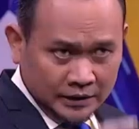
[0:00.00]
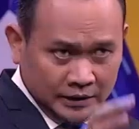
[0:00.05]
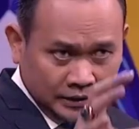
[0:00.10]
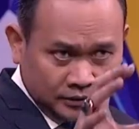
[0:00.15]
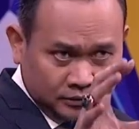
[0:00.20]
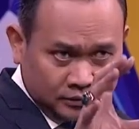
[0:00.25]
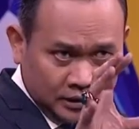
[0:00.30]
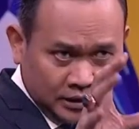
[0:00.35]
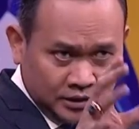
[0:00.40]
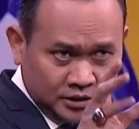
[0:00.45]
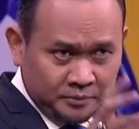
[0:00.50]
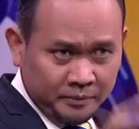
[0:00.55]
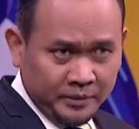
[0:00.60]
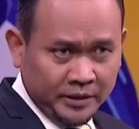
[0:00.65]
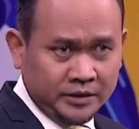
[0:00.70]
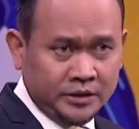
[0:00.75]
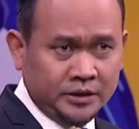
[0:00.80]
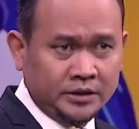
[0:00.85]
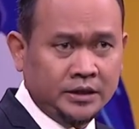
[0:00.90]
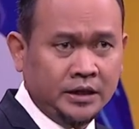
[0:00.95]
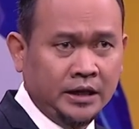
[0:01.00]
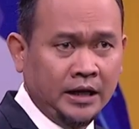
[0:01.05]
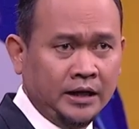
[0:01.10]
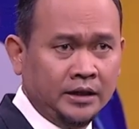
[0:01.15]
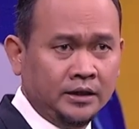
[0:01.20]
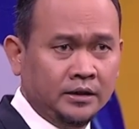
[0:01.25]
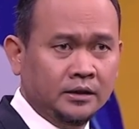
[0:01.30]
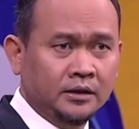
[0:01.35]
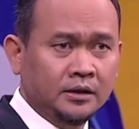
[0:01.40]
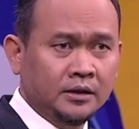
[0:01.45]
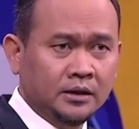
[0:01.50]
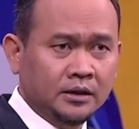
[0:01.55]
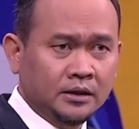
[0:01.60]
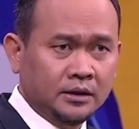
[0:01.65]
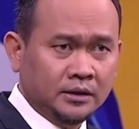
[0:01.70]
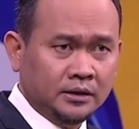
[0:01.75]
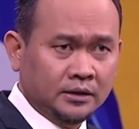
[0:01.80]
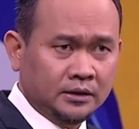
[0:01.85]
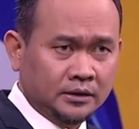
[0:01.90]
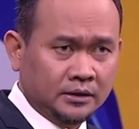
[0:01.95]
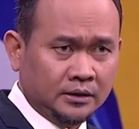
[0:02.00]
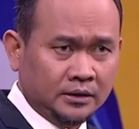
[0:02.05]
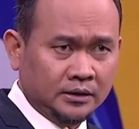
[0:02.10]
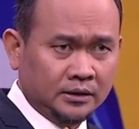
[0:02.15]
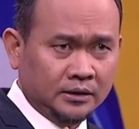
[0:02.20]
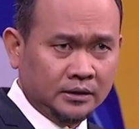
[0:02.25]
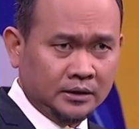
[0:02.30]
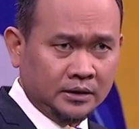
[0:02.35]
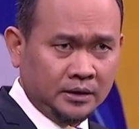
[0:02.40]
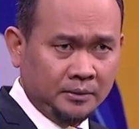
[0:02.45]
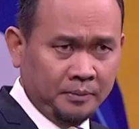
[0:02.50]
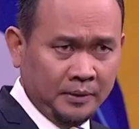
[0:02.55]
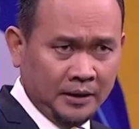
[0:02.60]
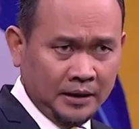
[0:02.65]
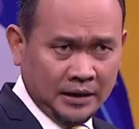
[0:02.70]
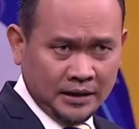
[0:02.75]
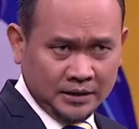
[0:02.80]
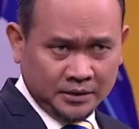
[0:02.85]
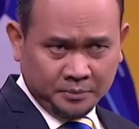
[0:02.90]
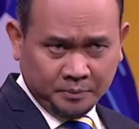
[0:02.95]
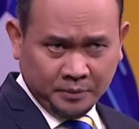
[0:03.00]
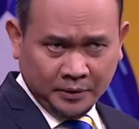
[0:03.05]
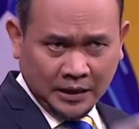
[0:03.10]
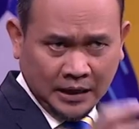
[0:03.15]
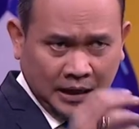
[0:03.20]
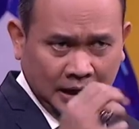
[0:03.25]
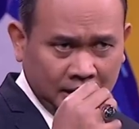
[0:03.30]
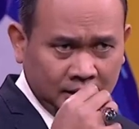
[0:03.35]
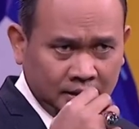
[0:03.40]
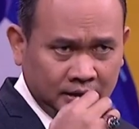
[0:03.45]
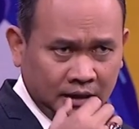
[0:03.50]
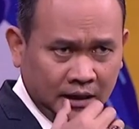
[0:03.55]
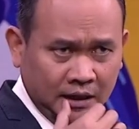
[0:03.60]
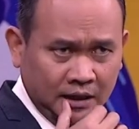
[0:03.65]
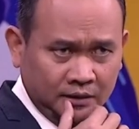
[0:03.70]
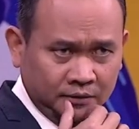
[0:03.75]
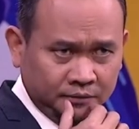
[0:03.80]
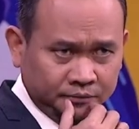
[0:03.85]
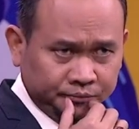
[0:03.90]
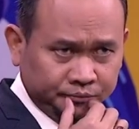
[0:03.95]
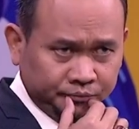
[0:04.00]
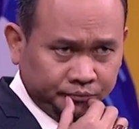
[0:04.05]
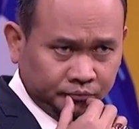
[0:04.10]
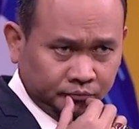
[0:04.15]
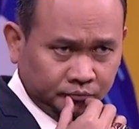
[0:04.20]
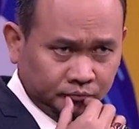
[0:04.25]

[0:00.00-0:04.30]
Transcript: kelihatan kurang simetris dengan Kepala. Kepala sebelah Anda. Nah,